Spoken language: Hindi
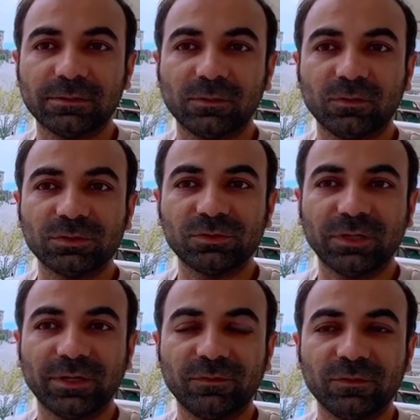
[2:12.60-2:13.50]
लोग जो
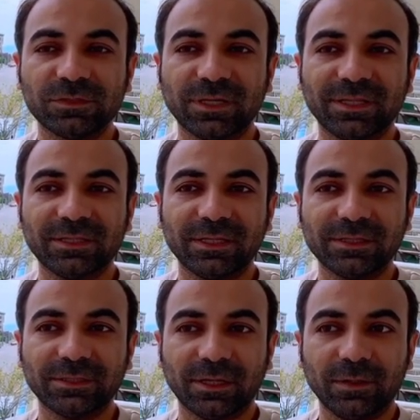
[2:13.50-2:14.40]
है वो ज़्यादातर
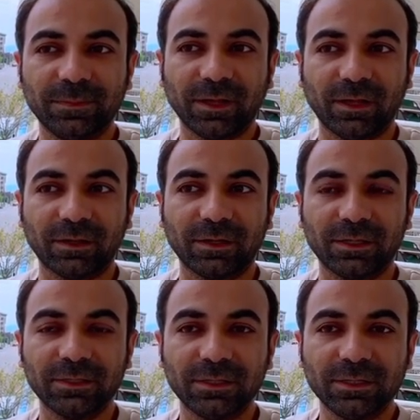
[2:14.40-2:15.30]
यहाँ पर
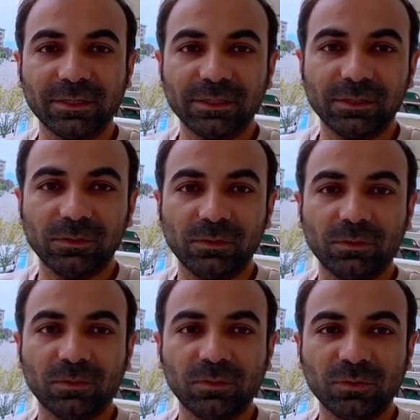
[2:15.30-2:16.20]
आकर
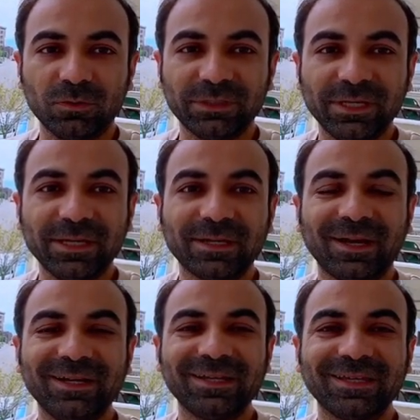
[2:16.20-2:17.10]
लोगों को ये
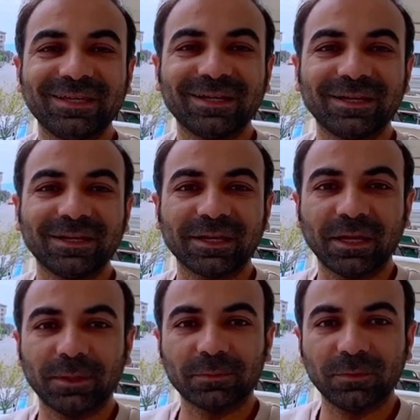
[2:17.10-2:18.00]
गाइड किया गया है कि
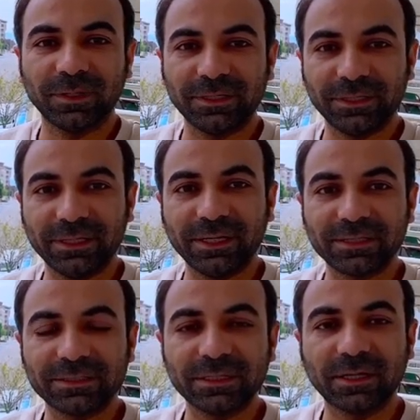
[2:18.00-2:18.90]
आपको भाई
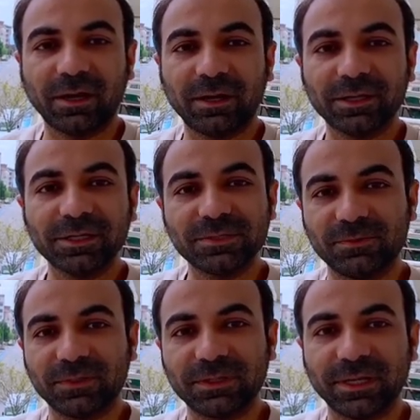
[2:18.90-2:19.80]
टीआरसी कार्ड की
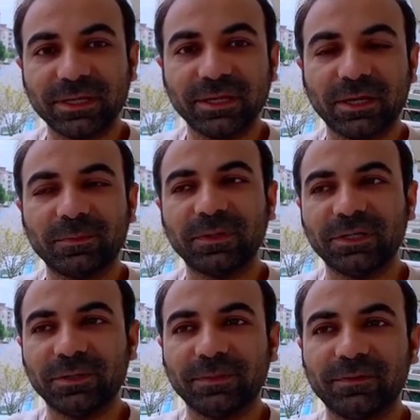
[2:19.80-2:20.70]
ज़रूरत नहीं है आप
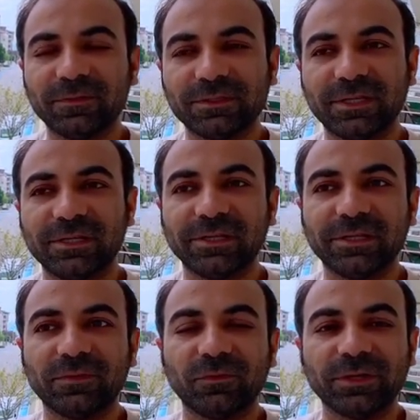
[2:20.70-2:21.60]
मल्टीपल वीज़ा ले
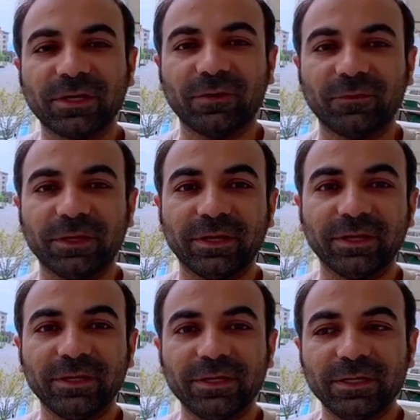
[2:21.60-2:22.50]
लें वही काफ़ी है
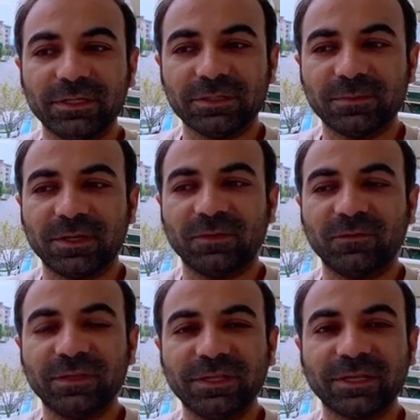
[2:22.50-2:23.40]
इसमें
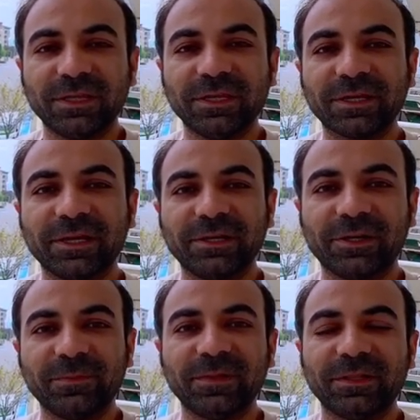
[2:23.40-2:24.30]
नबे दिन की एक
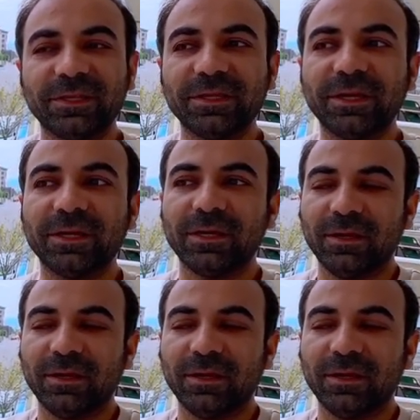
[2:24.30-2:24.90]
एंट्री मिलती है